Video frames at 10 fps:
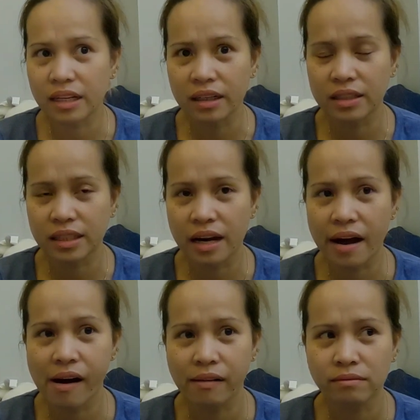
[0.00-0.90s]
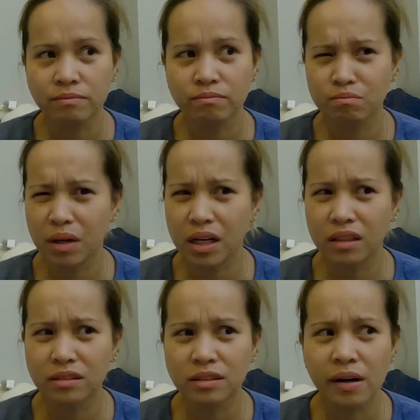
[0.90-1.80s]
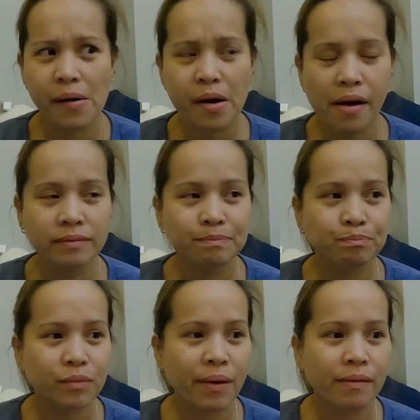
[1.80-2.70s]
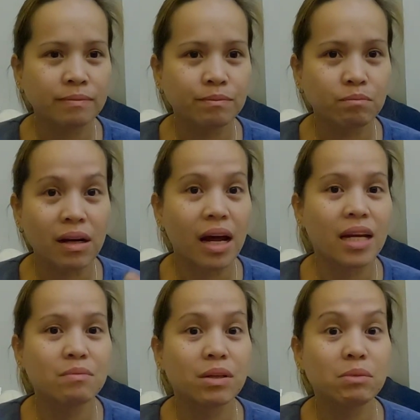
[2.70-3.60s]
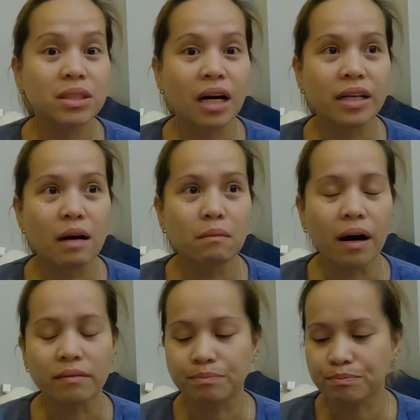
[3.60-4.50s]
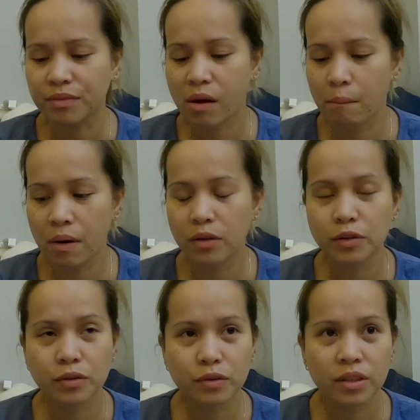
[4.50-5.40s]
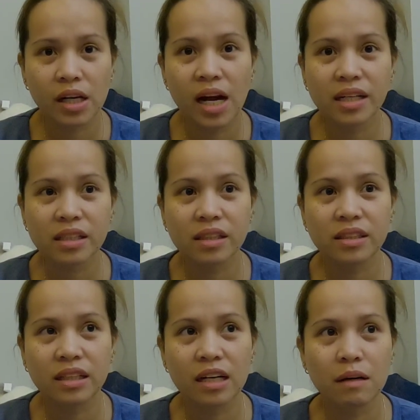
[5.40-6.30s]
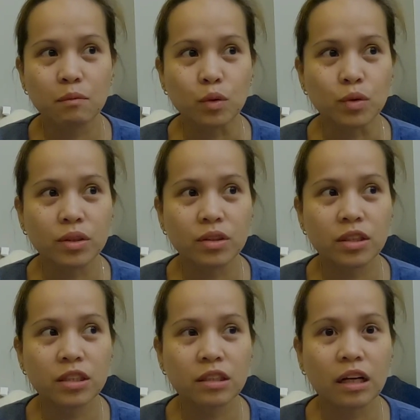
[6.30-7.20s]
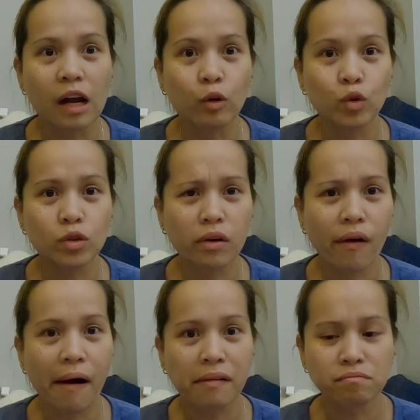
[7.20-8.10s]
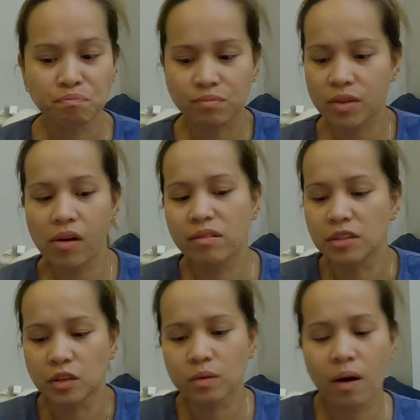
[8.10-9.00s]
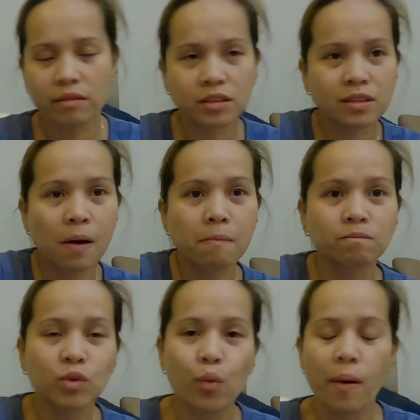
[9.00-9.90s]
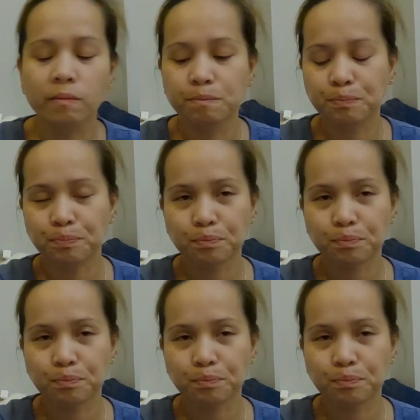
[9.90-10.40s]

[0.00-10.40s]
talaga sila. Parang malalim na Bisaya ba? Pero yung hilanat kasi ang alam ko is Tagalog. Ano? Anyway.